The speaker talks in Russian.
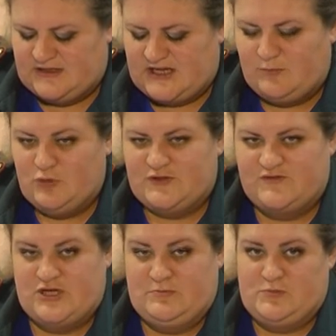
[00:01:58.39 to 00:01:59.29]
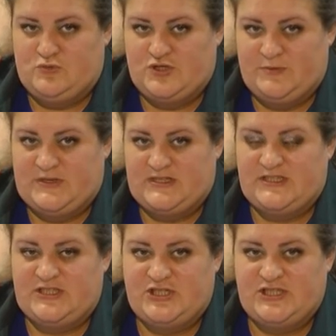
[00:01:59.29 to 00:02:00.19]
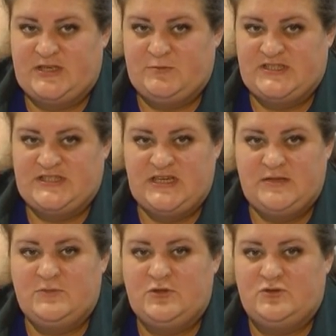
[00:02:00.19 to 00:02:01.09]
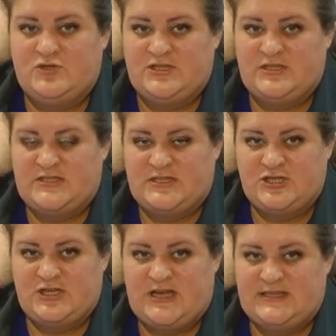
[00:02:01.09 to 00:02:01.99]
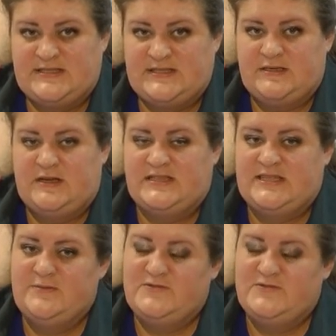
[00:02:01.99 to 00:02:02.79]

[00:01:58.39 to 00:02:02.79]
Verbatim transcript: отработавшим уже пиротехническим изделием тоже не разрешается, хотя бы